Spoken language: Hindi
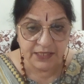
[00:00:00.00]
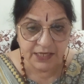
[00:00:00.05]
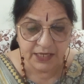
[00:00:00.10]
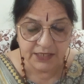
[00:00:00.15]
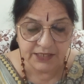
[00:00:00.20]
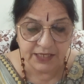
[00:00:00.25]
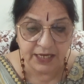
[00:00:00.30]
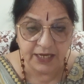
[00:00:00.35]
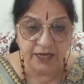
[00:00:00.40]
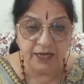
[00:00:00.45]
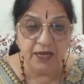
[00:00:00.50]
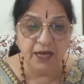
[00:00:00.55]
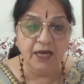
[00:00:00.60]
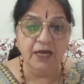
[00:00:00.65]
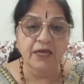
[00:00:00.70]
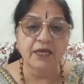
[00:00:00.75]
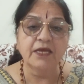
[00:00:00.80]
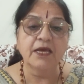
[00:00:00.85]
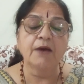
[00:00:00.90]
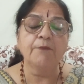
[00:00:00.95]
दिया जाएगा
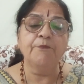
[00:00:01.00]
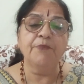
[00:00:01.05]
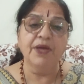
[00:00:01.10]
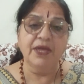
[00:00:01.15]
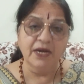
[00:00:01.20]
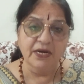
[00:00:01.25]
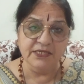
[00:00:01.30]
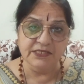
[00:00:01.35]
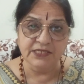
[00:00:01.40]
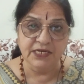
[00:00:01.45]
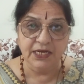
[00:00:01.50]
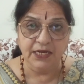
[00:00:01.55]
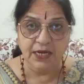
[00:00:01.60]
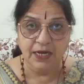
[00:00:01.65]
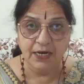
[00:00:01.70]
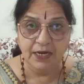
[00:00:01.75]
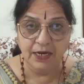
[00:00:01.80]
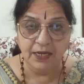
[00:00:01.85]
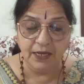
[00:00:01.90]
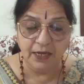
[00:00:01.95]
या पेरेंट्स
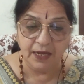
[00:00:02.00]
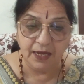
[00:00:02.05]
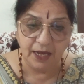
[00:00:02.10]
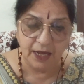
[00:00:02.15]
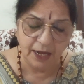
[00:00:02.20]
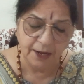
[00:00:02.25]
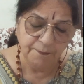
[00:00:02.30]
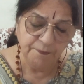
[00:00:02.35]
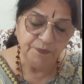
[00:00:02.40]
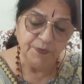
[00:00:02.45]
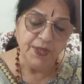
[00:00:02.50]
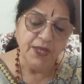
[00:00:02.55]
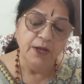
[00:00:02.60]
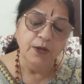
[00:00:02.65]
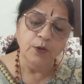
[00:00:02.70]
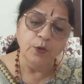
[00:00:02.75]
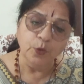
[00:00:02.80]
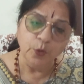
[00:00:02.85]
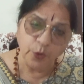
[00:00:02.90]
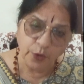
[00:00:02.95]
निकाल लेंगे
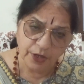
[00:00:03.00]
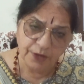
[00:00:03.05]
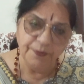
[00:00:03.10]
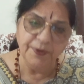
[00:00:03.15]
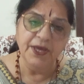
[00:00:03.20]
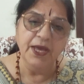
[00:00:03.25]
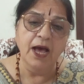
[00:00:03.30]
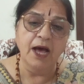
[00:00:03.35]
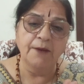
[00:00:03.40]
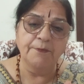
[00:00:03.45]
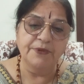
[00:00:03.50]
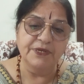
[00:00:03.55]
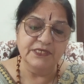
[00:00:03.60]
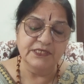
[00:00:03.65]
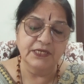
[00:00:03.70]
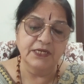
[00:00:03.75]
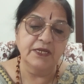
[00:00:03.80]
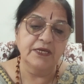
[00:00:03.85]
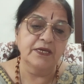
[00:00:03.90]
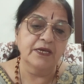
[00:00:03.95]
कोई भी आप इस
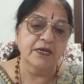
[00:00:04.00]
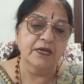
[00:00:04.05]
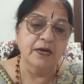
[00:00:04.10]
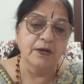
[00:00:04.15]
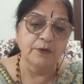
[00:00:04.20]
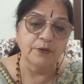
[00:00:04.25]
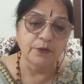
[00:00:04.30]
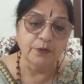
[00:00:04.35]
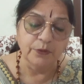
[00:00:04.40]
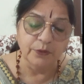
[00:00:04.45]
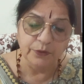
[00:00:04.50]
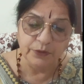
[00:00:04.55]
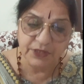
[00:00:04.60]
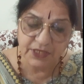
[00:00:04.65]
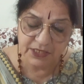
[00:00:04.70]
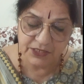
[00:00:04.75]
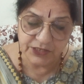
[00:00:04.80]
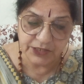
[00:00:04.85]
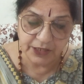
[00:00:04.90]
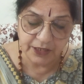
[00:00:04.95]
तरीके का उनको
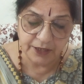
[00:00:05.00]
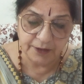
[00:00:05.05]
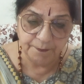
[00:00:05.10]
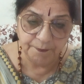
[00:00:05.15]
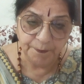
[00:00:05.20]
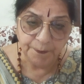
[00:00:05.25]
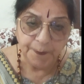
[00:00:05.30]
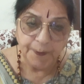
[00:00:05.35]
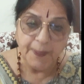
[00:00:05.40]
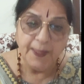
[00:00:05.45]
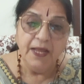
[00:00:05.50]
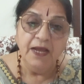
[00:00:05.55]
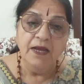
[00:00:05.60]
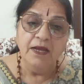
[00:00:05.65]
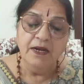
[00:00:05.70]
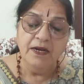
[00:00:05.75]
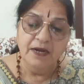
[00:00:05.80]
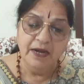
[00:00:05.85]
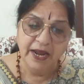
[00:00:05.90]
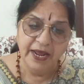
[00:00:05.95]
दीजिए
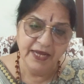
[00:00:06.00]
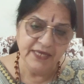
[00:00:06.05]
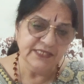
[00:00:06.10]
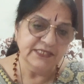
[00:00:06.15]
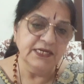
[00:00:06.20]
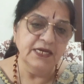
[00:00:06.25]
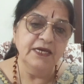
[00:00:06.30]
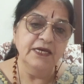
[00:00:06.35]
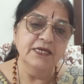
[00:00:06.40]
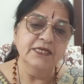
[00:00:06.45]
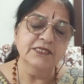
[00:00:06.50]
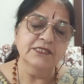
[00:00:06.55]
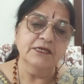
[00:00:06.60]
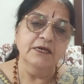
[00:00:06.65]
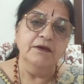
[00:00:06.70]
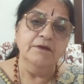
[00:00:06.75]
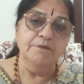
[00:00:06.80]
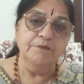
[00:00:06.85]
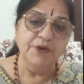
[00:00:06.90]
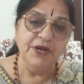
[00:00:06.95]
नेक्स्ट इज़
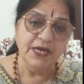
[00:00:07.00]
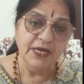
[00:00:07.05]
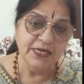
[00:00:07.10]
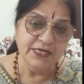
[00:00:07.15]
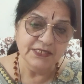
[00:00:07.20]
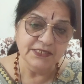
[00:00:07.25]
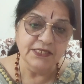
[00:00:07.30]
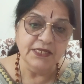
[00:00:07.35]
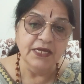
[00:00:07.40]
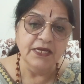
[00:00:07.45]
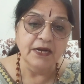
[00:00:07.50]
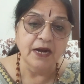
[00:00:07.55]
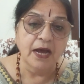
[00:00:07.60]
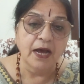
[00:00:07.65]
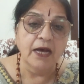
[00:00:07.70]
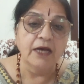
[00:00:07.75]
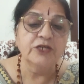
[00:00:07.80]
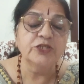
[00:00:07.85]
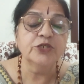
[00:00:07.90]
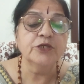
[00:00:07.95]
प्लीज़
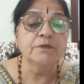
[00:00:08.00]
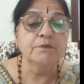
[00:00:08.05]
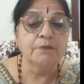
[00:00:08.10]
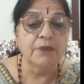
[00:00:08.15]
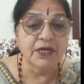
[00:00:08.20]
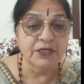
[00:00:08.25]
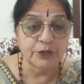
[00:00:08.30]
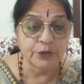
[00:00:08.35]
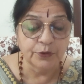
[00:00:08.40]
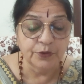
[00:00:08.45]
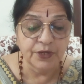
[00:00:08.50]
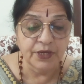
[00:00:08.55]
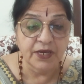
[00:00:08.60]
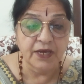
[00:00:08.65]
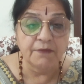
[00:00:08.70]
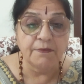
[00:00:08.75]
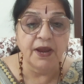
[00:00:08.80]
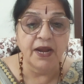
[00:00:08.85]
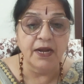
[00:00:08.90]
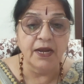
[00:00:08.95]
निराश मत होइए
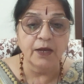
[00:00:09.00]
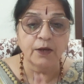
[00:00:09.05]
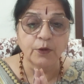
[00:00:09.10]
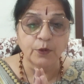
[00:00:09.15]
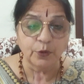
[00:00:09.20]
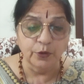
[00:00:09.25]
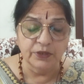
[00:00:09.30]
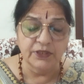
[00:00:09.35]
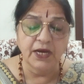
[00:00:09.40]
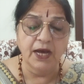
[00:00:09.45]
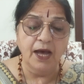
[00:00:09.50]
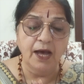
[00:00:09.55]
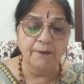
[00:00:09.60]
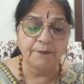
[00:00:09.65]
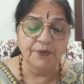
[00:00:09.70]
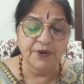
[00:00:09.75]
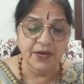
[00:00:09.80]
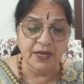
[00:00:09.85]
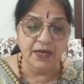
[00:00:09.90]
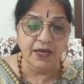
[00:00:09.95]
मैंने खुद
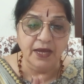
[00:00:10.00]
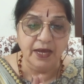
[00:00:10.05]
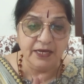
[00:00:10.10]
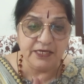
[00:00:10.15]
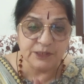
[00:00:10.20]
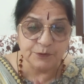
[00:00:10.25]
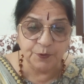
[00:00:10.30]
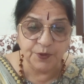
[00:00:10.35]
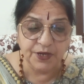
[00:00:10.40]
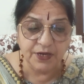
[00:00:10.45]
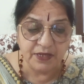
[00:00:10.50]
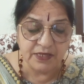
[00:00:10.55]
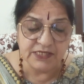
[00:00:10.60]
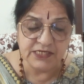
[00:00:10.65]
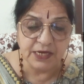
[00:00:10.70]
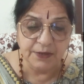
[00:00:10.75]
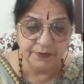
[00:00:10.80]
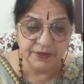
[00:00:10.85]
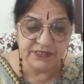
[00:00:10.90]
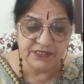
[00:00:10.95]
अपने एक्सपीरियंस
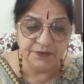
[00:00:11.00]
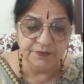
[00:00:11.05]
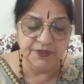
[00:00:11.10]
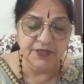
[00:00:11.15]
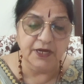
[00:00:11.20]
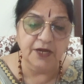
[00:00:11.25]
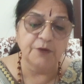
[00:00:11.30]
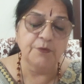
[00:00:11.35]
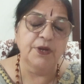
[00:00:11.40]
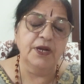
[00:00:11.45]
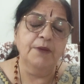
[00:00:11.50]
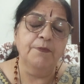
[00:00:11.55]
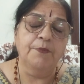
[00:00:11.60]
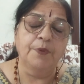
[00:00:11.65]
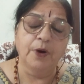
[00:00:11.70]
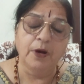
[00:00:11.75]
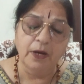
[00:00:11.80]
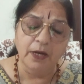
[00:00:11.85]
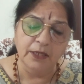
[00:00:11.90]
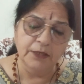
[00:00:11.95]
के बेस से बता रही मैंने
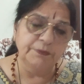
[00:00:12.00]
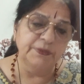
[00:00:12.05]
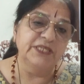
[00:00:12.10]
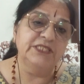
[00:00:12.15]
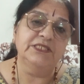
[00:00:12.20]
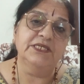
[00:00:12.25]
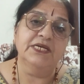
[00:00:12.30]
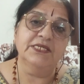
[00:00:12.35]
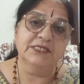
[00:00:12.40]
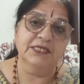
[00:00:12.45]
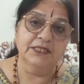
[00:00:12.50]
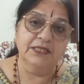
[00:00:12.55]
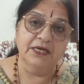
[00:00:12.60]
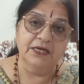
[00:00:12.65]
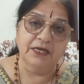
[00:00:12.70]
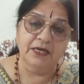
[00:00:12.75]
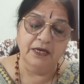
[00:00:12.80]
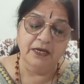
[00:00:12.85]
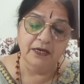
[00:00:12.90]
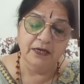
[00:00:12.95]
बहुत बच्चे ऐसे
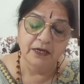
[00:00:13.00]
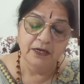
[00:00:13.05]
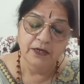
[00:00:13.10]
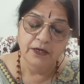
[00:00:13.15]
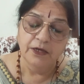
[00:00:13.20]
देखे हैं